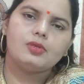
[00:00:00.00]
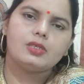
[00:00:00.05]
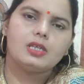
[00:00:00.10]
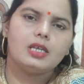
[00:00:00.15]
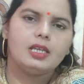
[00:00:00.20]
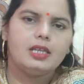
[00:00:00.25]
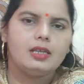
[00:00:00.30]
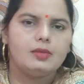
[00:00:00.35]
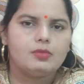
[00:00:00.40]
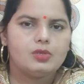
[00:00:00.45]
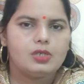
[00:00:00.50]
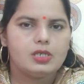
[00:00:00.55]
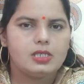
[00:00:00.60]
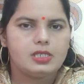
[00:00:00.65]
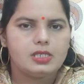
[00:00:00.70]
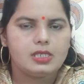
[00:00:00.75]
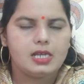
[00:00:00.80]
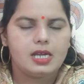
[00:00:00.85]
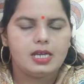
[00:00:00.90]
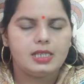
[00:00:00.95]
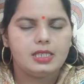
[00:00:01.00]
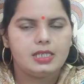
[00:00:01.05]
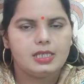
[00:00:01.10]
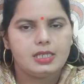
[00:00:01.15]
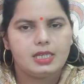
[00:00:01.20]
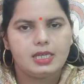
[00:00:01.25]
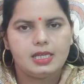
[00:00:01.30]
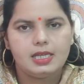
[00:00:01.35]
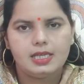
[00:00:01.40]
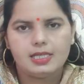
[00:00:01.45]
उसके लिए मुझे चार
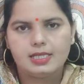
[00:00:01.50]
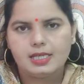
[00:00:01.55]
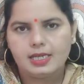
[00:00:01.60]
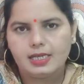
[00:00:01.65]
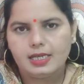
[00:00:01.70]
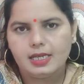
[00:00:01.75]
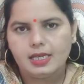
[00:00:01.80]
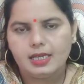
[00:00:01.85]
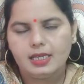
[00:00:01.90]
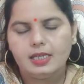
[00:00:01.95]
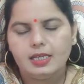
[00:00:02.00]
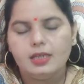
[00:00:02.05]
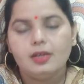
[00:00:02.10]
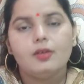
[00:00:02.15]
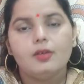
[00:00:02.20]
दिन के लिए जाना है